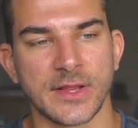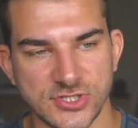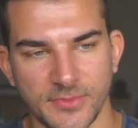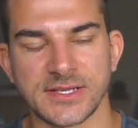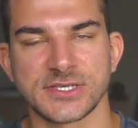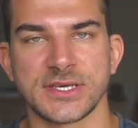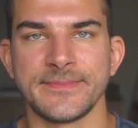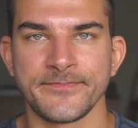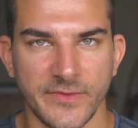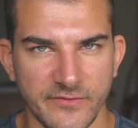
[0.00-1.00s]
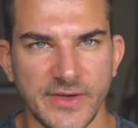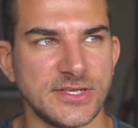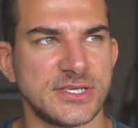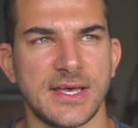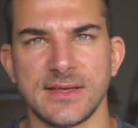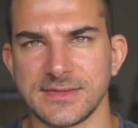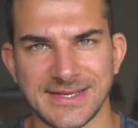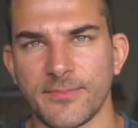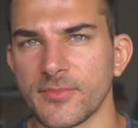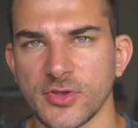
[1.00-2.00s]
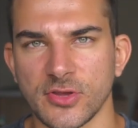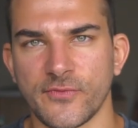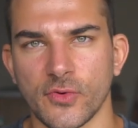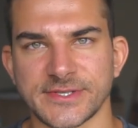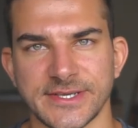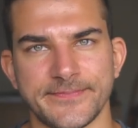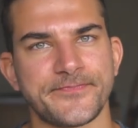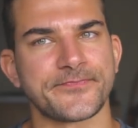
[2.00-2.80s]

zobaczy, wyjdzie, zapomni o twórcy.